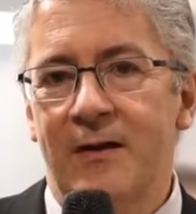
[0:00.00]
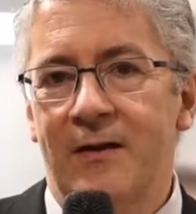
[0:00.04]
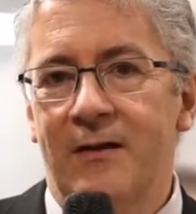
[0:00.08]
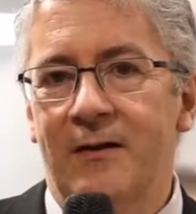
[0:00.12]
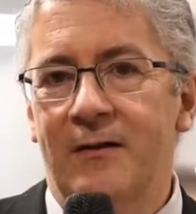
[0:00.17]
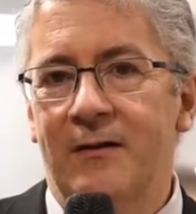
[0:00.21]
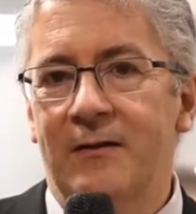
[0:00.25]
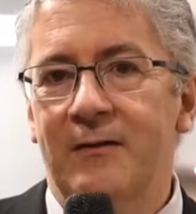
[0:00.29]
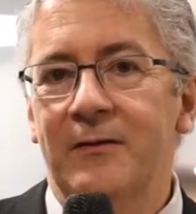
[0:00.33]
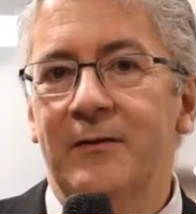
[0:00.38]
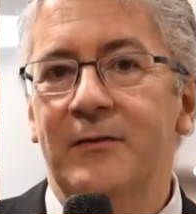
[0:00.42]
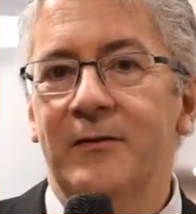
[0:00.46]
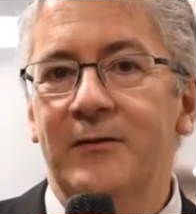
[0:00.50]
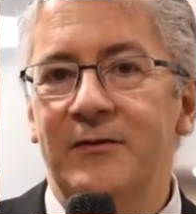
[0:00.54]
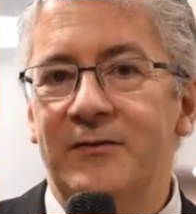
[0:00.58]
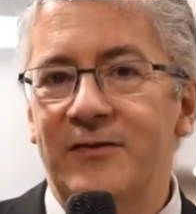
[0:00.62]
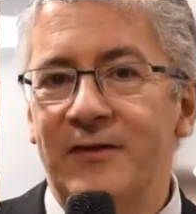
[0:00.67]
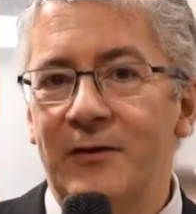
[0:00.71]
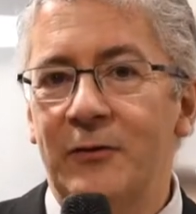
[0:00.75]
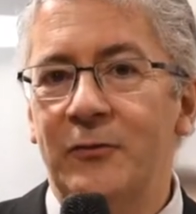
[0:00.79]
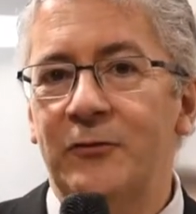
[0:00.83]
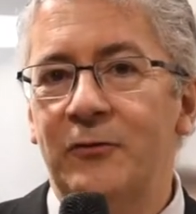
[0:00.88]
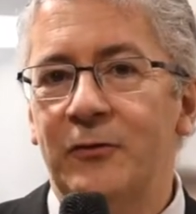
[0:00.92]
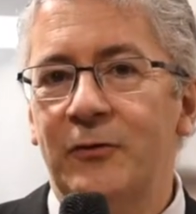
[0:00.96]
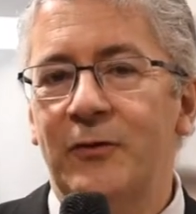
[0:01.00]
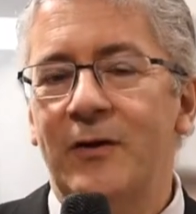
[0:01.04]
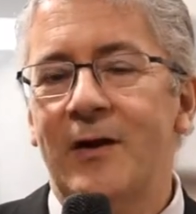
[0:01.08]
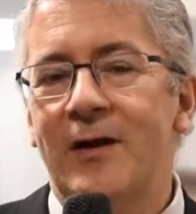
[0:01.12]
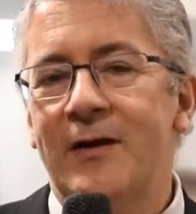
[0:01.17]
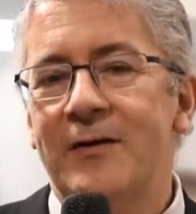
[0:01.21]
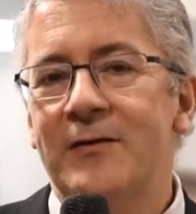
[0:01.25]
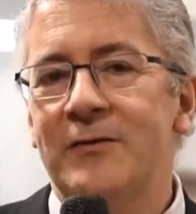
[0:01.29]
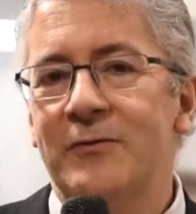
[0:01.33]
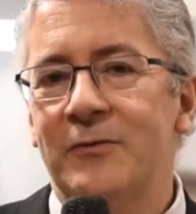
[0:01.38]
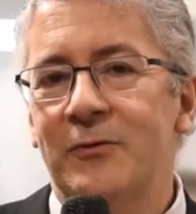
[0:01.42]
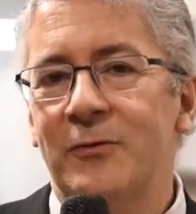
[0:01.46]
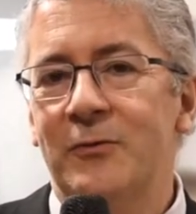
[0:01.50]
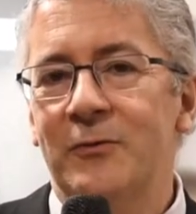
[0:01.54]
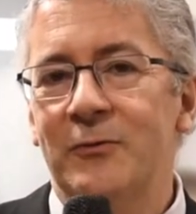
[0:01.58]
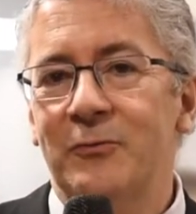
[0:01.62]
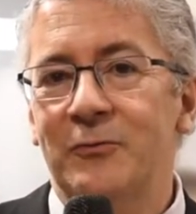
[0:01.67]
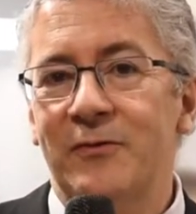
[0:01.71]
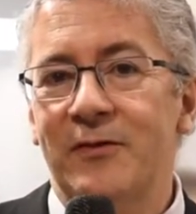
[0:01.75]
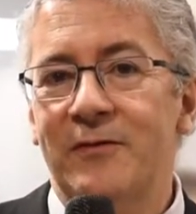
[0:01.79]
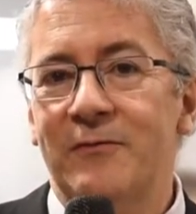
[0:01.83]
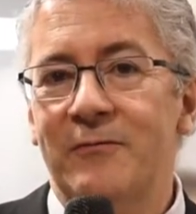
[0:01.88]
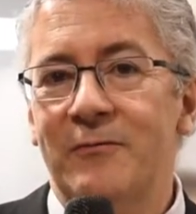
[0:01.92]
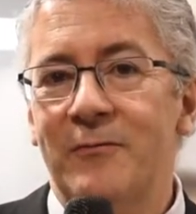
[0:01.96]
Euh, c'est dans ce cadre que
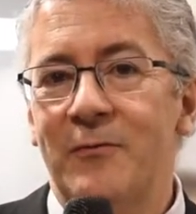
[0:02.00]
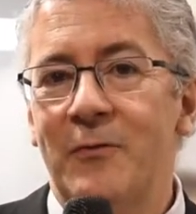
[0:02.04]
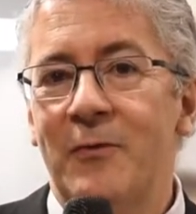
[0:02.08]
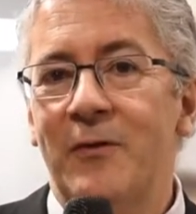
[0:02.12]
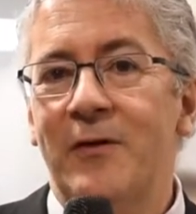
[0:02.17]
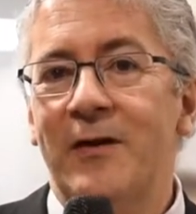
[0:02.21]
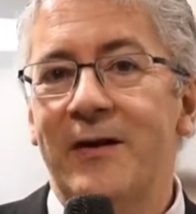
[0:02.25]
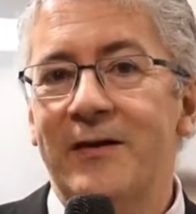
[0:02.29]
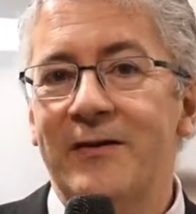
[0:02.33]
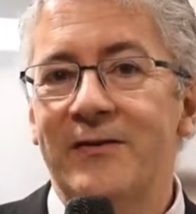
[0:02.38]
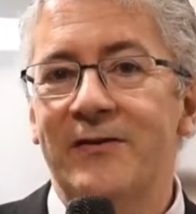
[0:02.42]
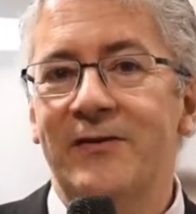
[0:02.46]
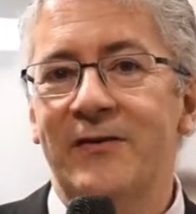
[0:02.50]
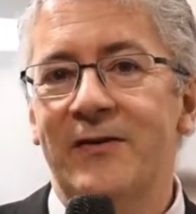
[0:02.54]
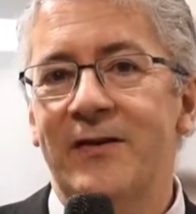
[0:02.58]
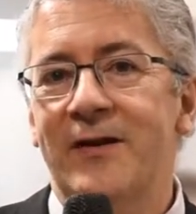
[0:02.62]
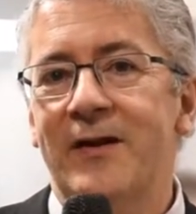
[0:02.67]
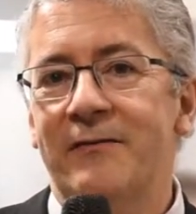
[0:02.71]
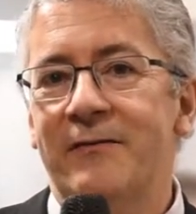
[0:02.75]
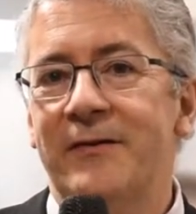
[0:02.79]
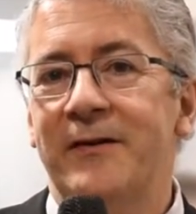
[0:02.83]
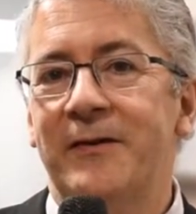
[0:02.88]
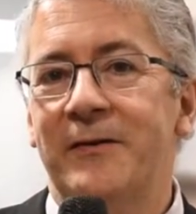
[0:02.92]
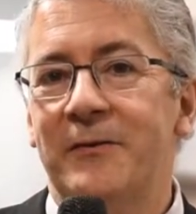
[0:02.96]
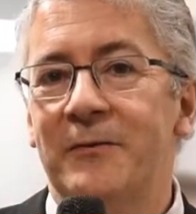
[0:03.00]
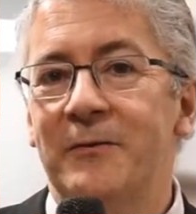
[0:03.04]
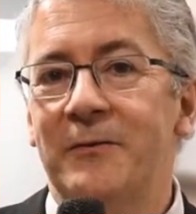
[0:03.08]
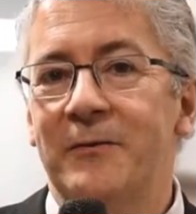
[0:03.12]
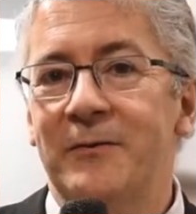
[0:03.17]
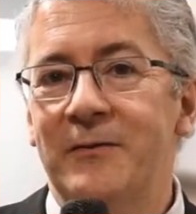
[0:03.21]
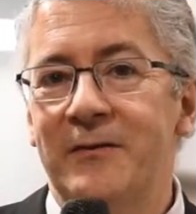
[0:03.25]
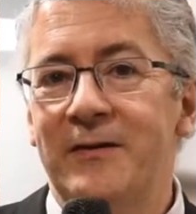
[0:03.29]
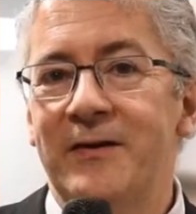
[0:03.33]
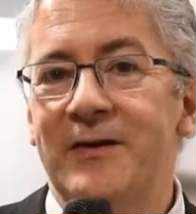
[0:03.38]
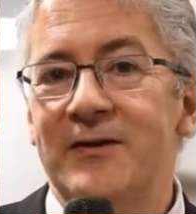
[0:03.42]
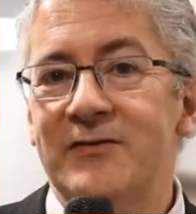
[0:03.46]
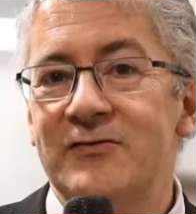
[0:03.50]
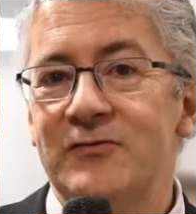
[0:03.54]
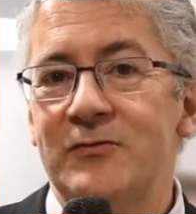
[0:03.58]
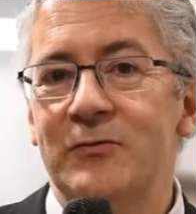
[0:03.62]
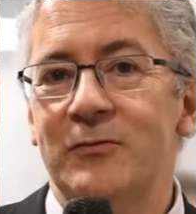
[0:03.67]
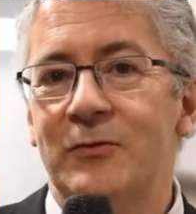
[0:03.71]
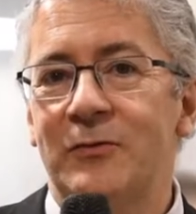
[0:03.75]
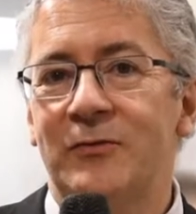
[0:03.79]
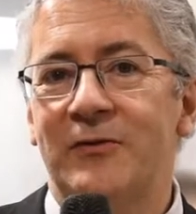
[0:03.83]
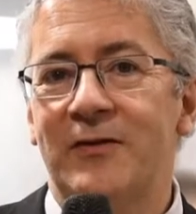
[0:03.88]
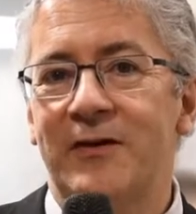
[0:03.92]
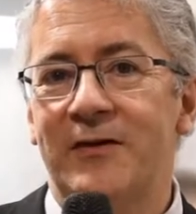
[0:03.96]
nous avons organisé avec
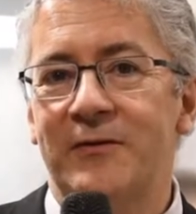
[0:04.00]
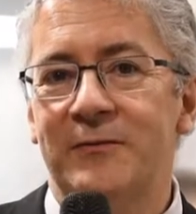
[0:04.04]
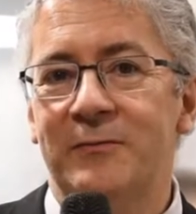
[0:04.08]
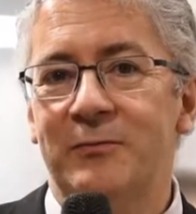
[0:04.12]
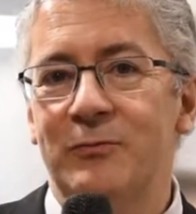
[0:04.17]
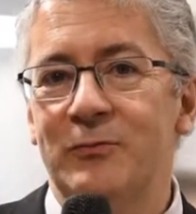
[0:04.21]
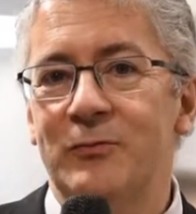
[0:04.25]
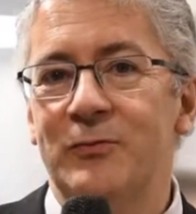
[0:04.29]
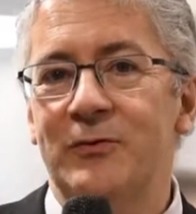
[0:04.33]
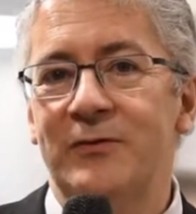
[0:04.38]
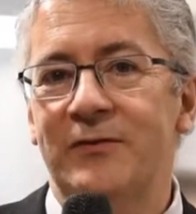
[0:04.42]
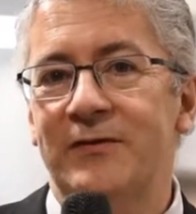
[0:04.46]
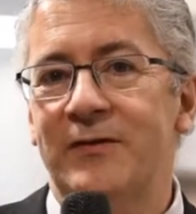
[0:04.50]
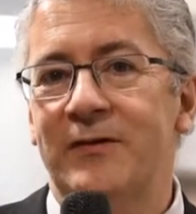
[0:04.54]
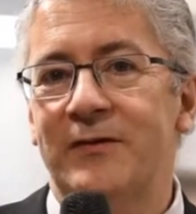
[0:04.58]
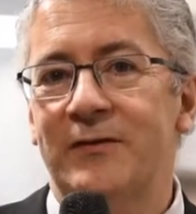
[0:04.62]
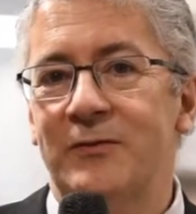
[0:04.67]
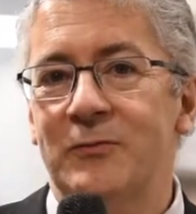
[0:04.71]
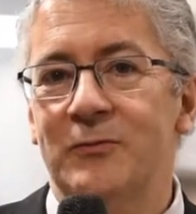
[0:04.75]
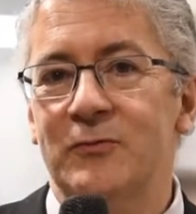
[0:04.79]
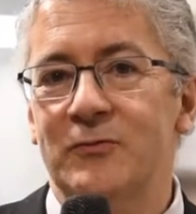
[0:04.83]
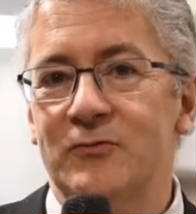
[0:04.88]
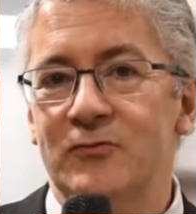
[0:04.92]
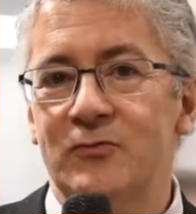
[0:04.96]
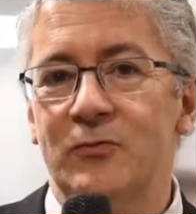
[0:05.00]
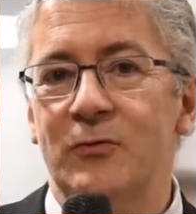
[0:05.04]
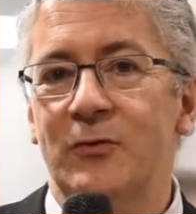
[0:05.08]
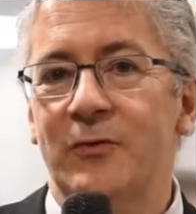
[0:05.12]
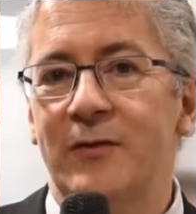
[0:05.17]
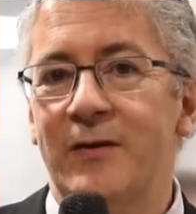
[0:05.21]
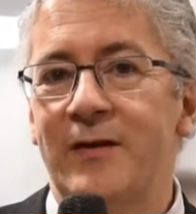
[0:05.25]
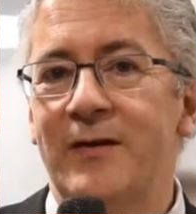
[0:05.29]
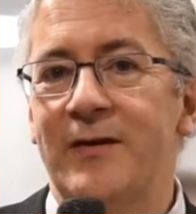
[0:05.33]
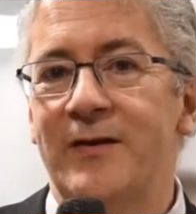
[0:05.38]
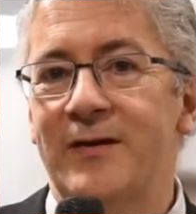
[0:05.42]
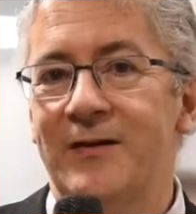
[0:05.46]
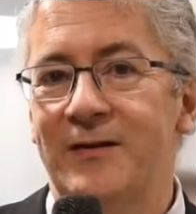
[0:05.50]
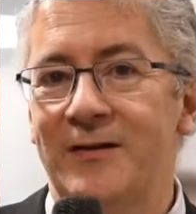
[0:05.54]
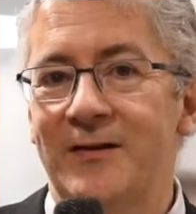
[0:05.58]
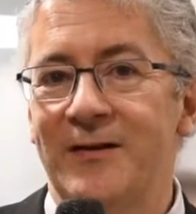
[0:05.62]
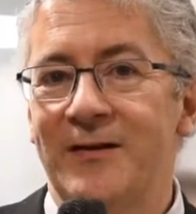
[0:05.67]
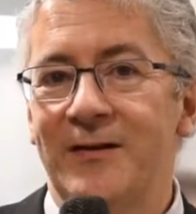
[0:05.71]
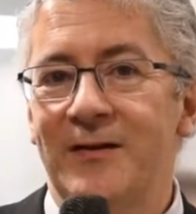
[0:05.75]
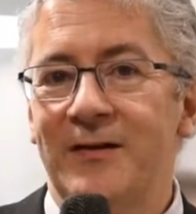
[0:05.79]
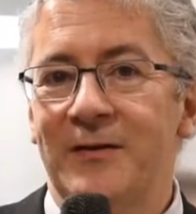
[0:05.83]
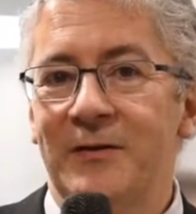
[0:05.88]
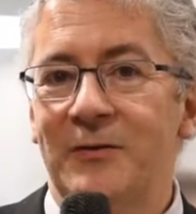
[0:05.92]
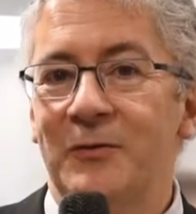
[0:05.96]
l'IHU de Strasbourg cette journée
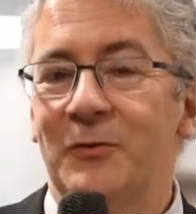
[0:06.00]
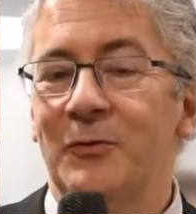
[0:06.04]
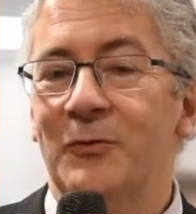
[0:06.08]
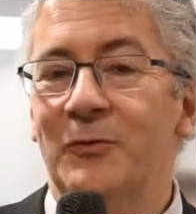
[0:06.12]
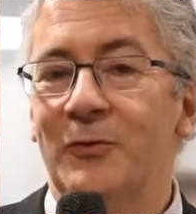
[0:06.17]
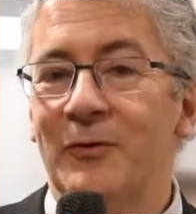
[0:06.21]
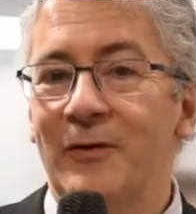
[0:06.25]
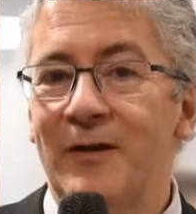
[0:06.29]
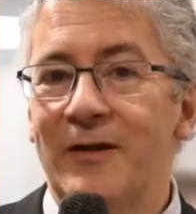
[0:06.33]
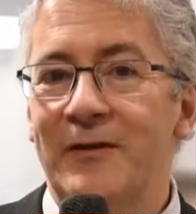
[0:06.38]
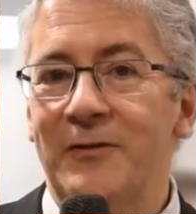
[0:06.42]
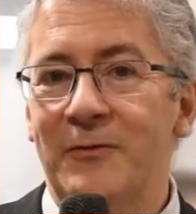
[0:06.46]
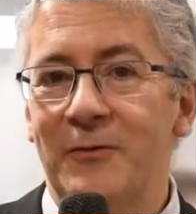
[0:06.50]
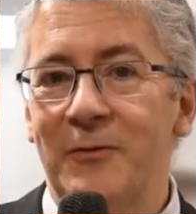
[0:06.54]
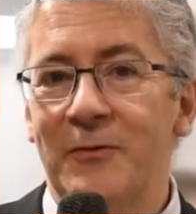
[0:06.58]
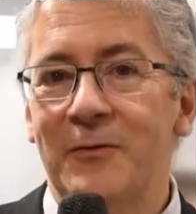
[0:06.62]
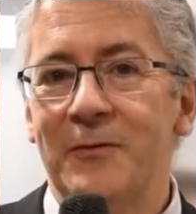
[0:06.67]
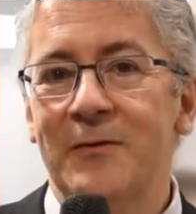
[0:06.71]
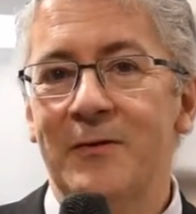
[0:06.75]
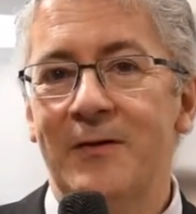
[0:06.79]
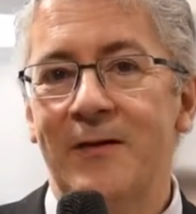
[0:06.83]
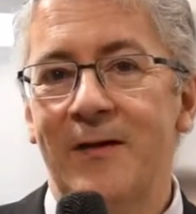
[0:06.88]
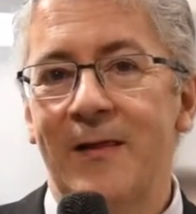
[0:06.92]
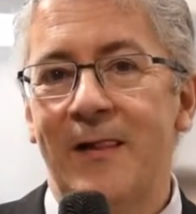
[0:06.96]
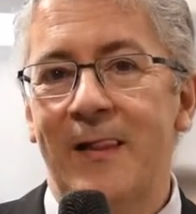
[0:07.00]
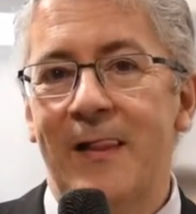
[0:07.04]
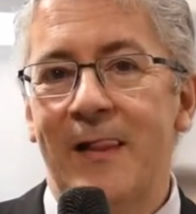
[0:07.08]
de donateurs.